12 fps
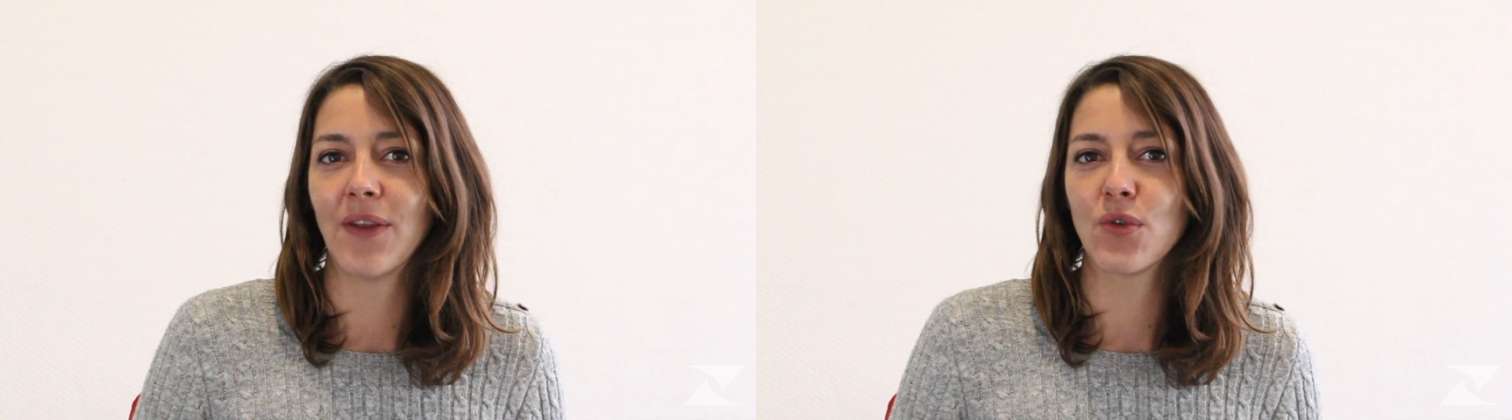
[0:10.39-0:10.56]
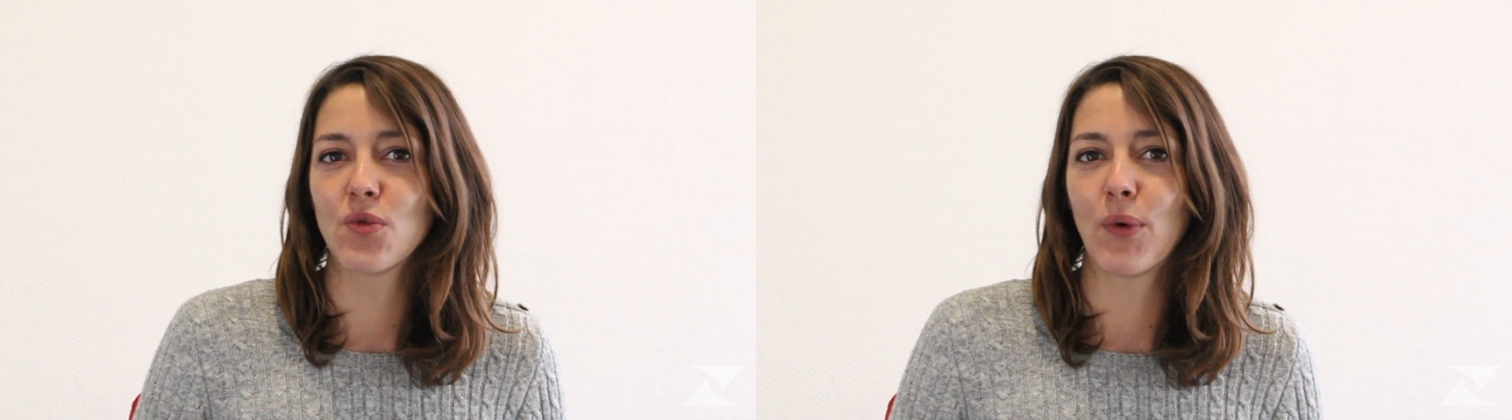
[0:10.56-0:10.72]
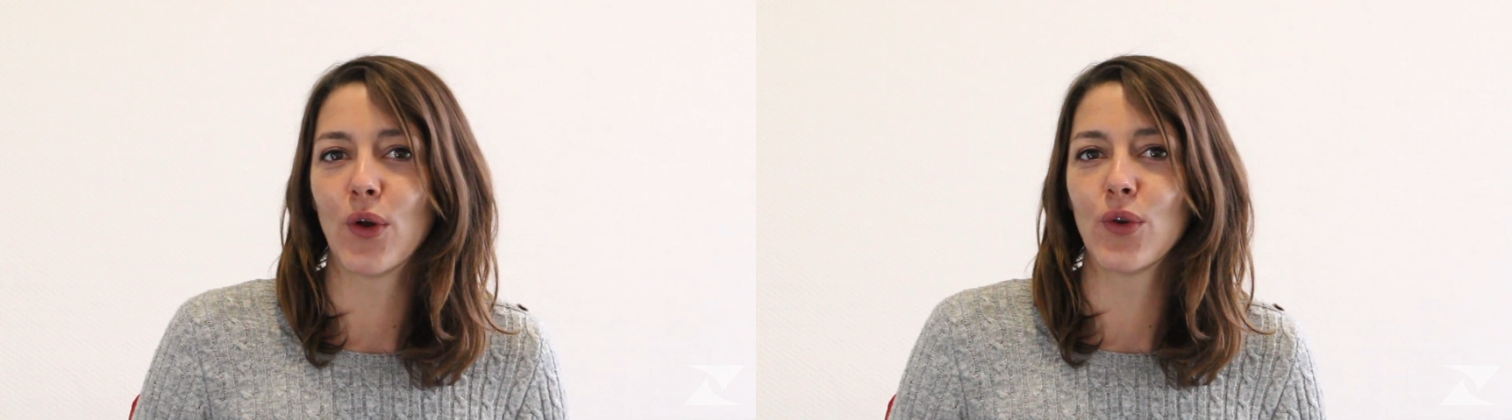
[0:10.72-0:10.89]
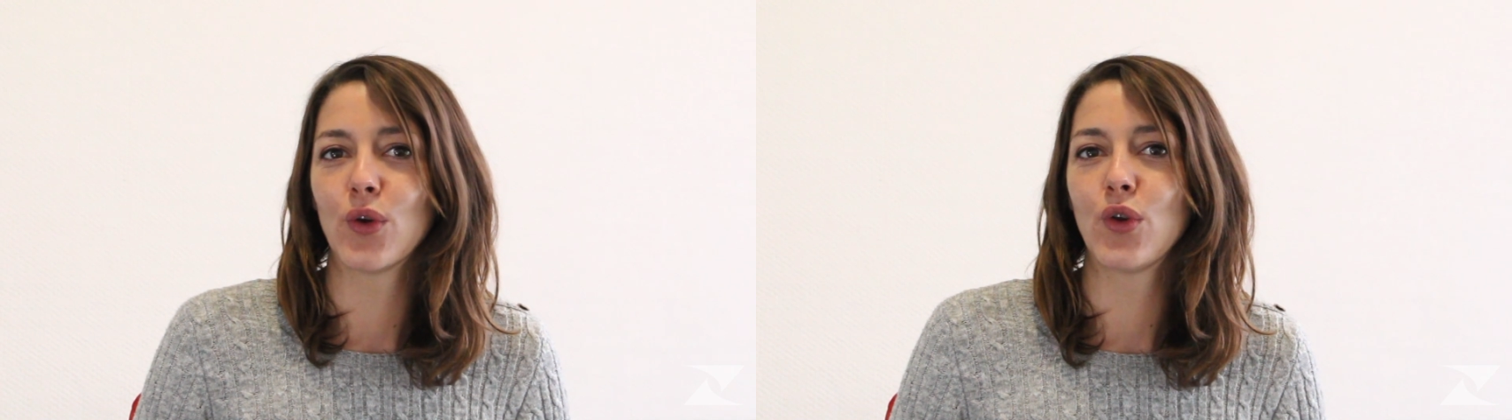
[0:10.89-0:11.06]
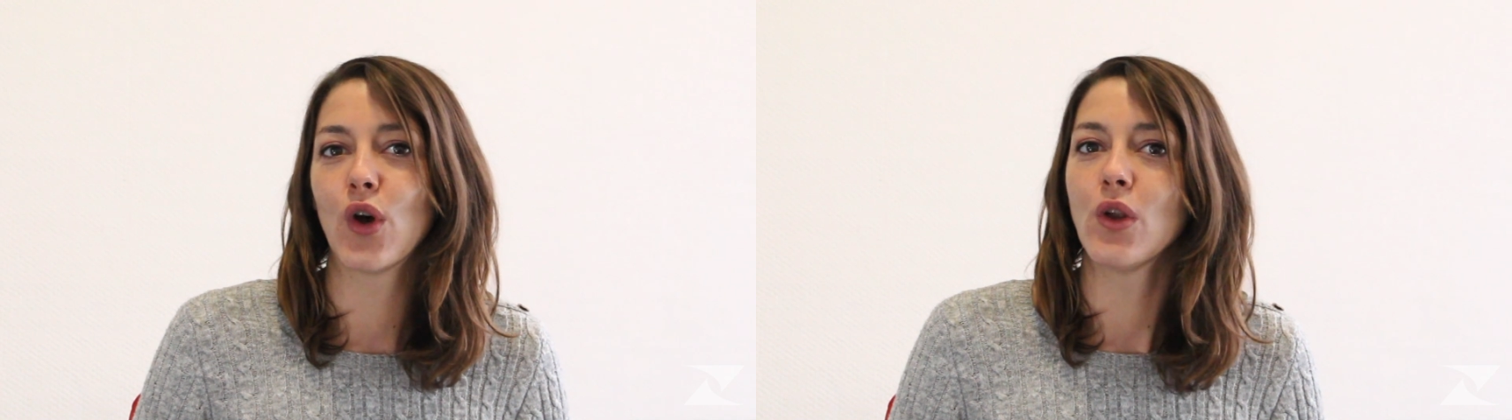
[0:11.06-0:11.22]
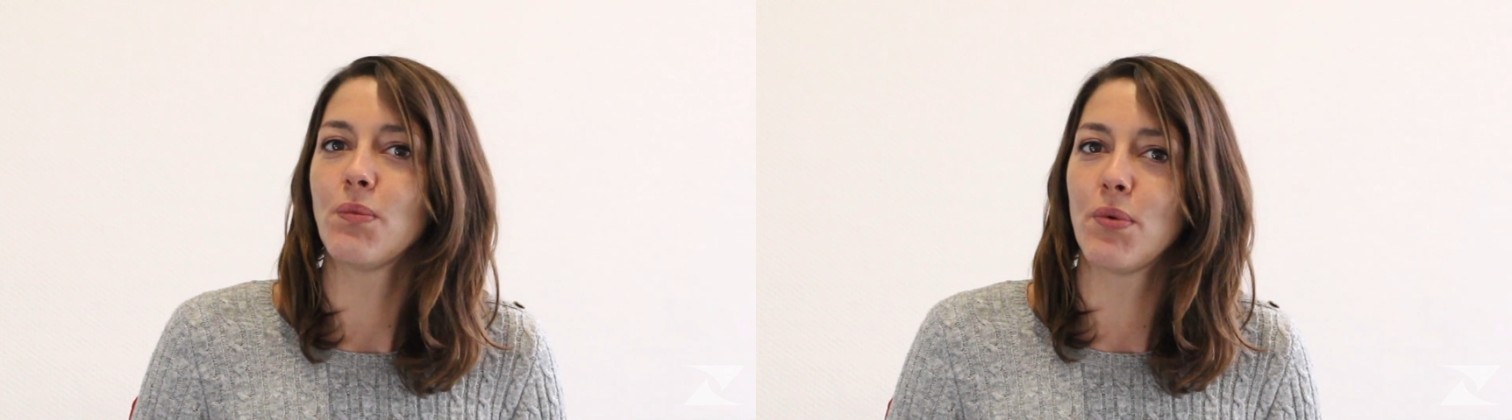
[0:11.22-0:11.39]
annonce prendre
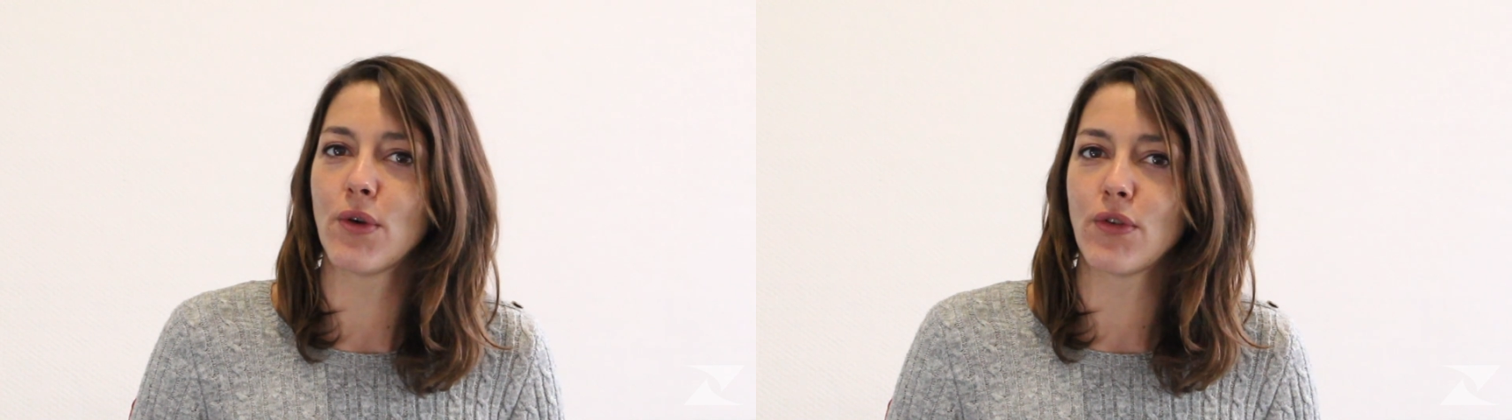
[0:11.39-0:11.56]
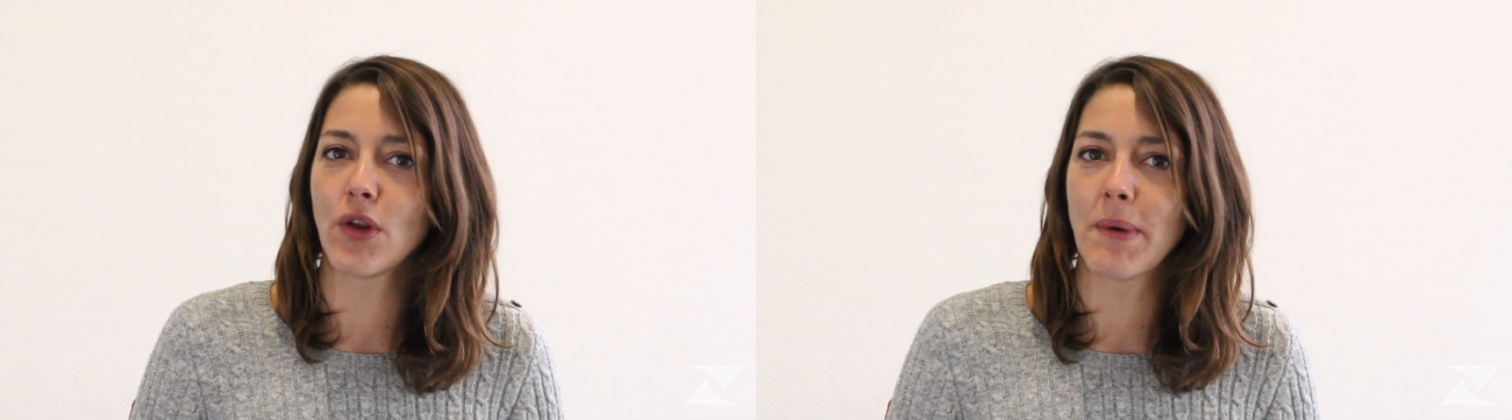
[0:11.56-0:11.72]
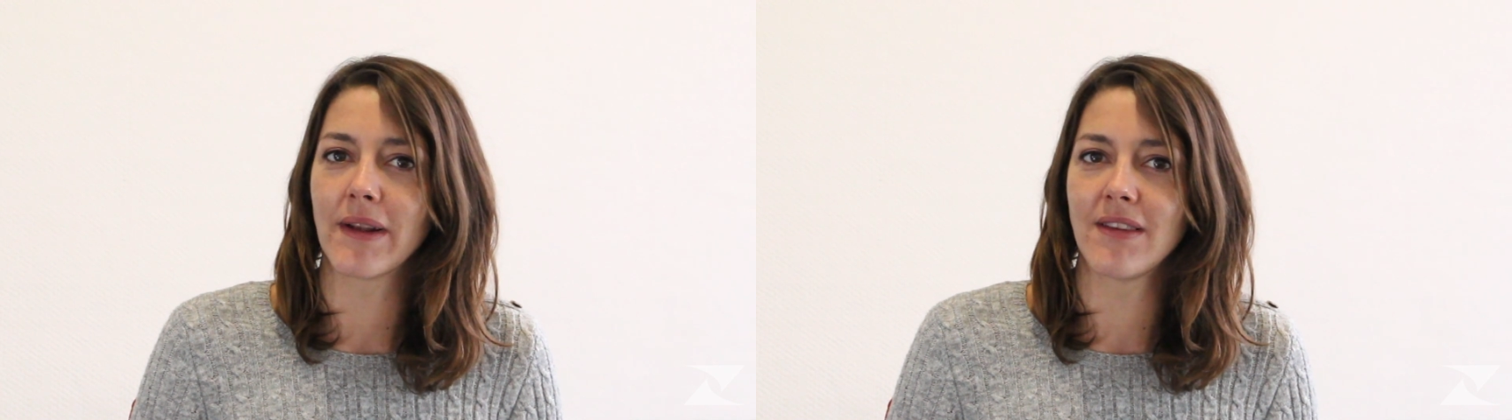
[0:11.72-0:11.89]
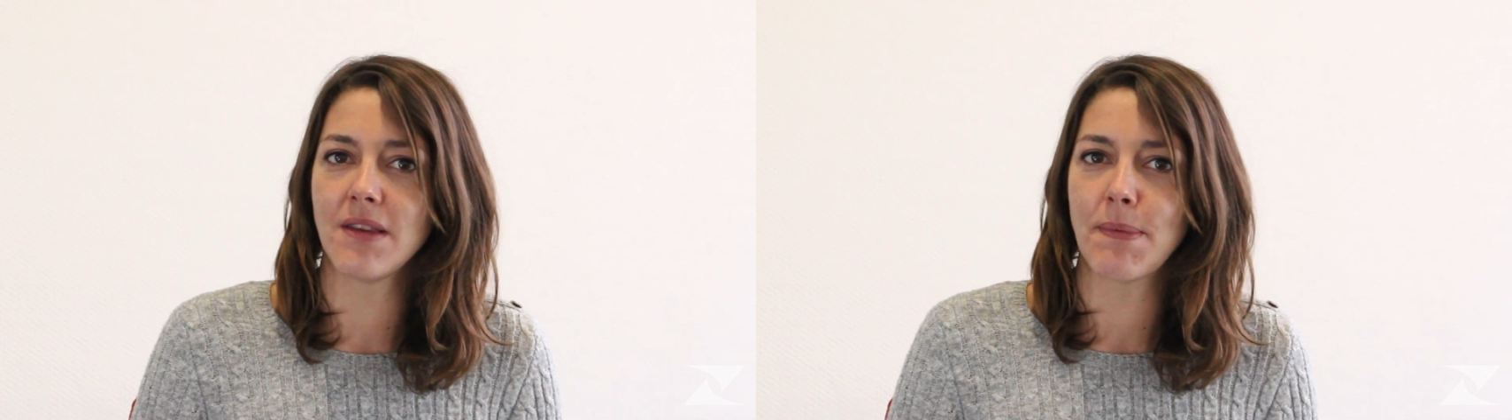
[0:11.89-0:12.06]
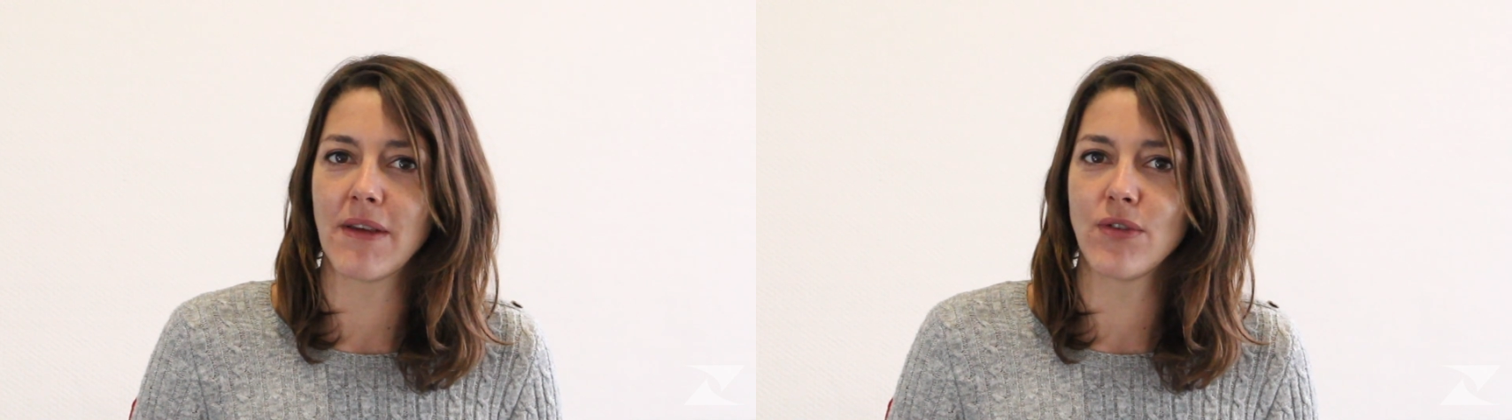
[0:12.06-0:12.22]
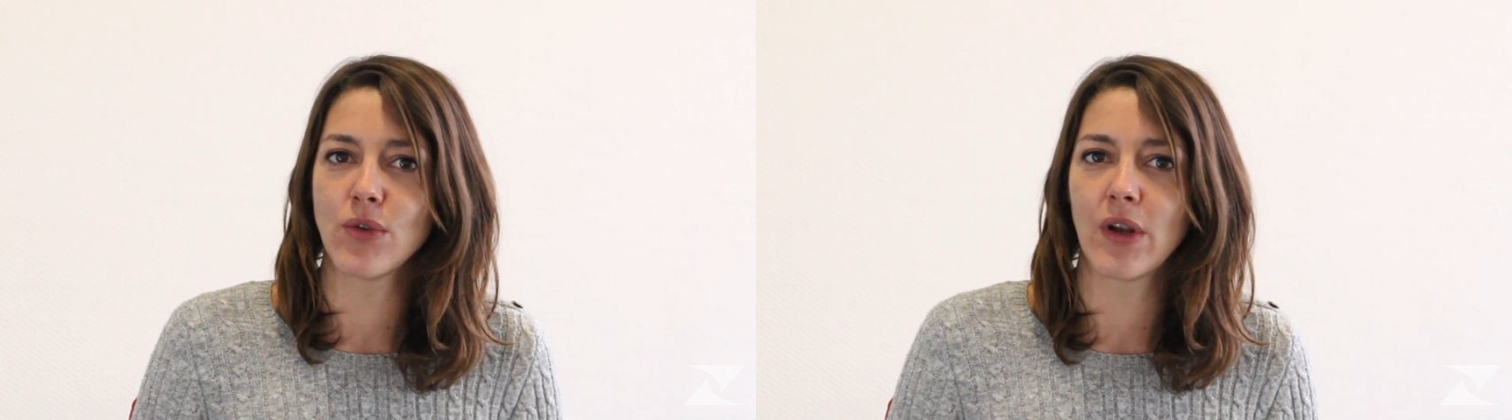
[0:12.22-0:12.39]
30% de participation